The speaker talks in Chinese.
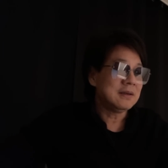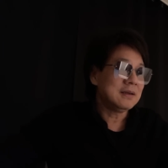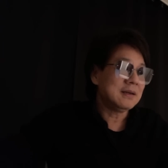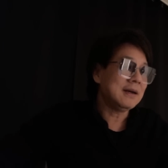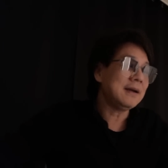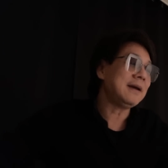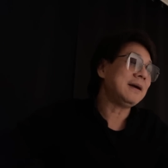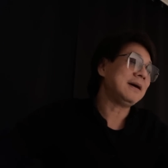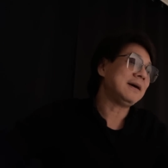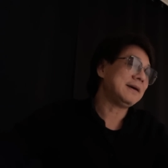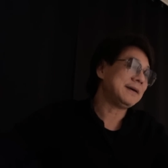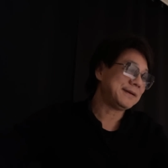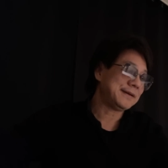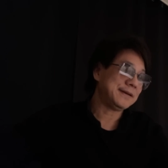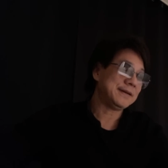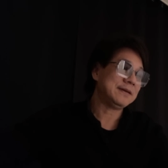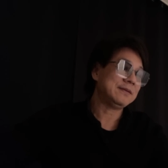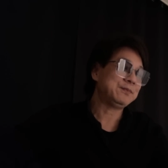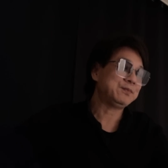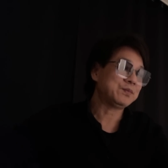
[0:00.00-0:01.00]
哎呀，
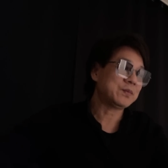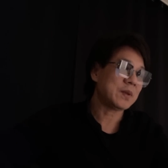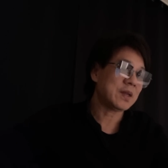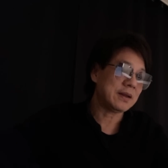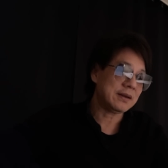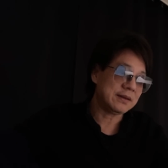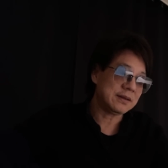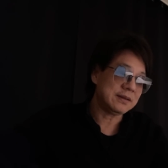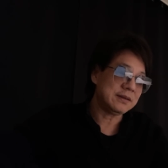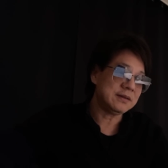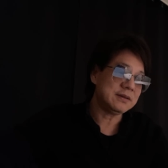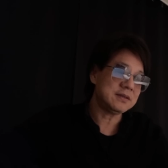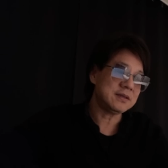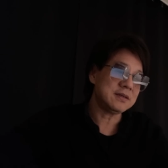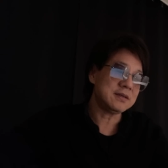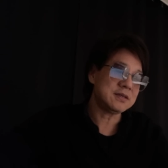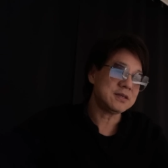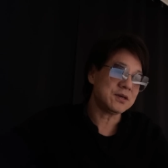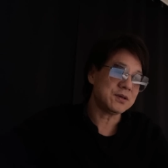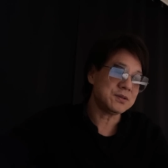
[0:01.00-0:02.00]
这
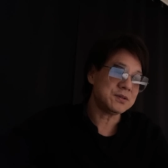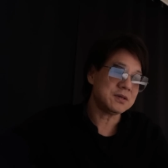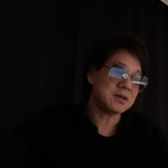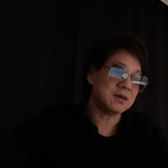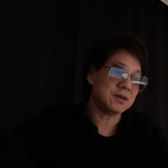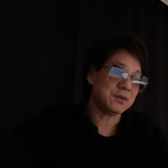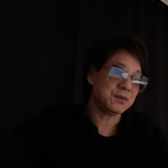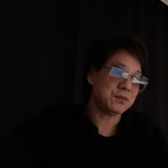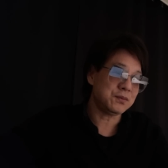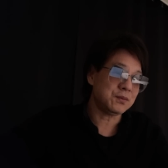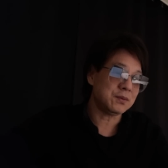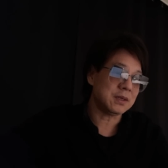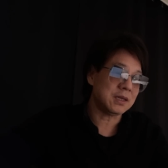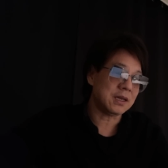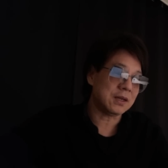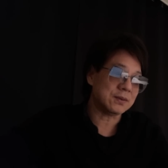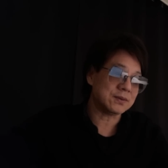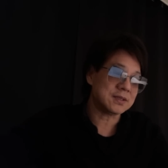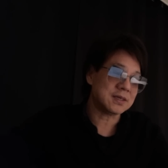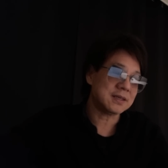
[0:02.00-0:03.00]
个消息可能与我
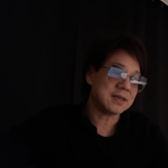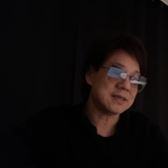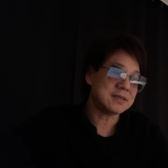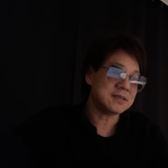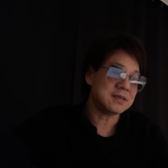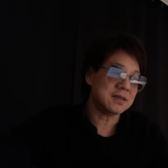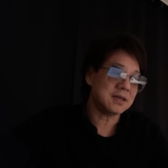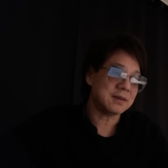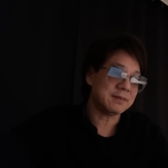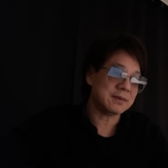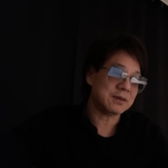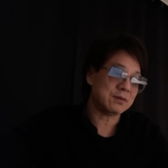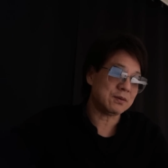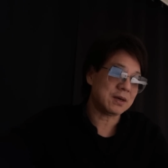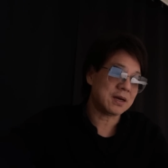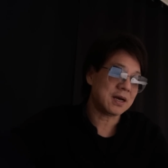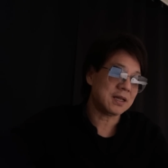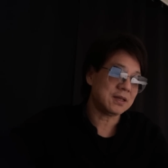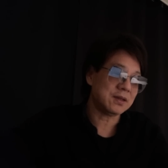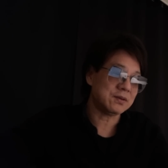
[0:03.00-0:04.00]
老家太近了吧，我
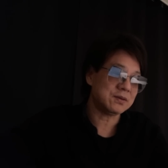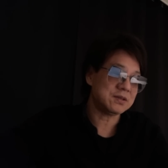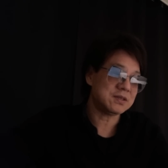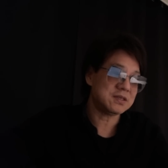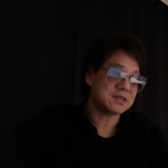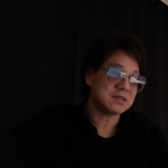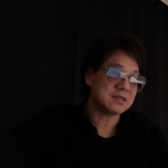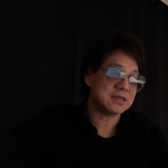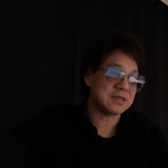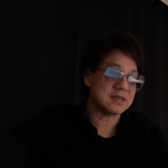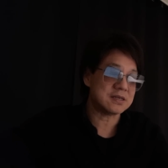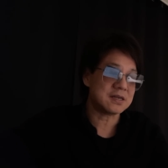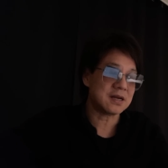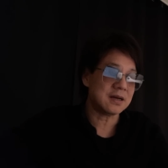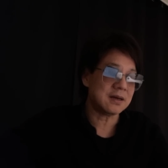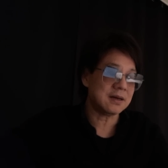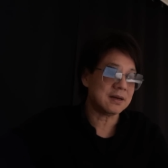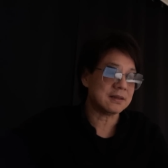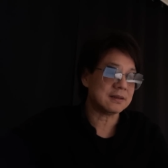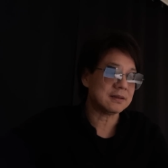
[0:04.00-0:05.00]
看到其实挺
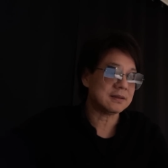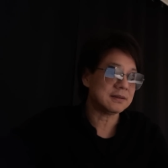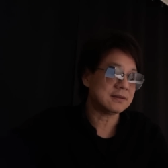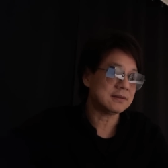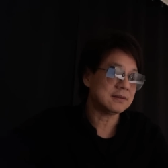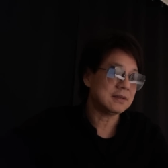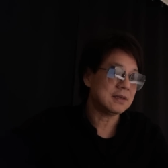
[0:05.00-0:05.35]
伤感的，